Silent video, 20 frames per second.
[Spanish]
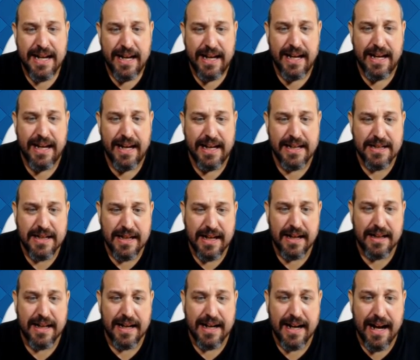ese
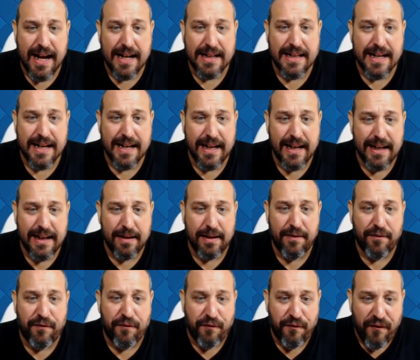ataque
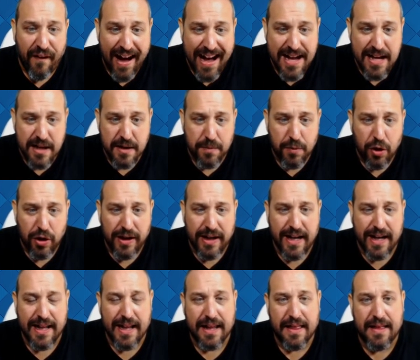Fireball y
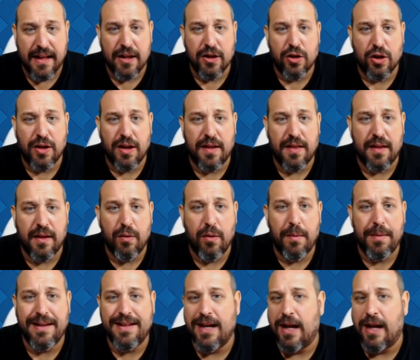queda 119,